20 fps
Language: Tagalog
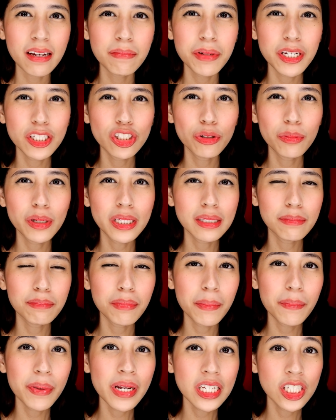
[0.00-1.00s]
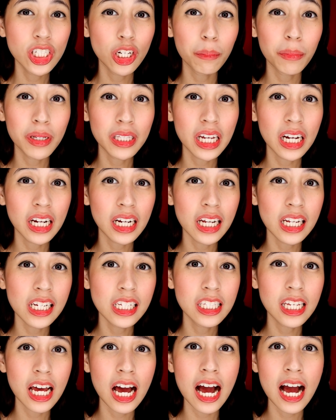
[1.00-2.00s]
medyo mabilis siyang matanggal
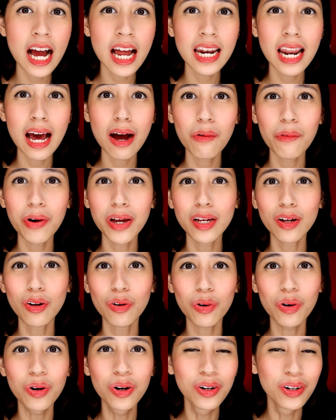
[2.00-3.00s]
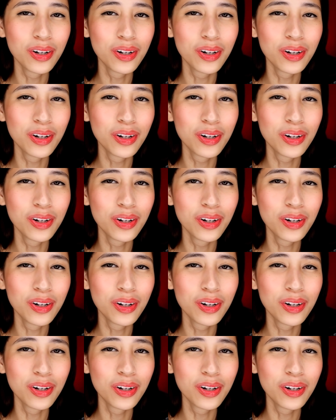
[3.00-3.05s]
sa laway ko.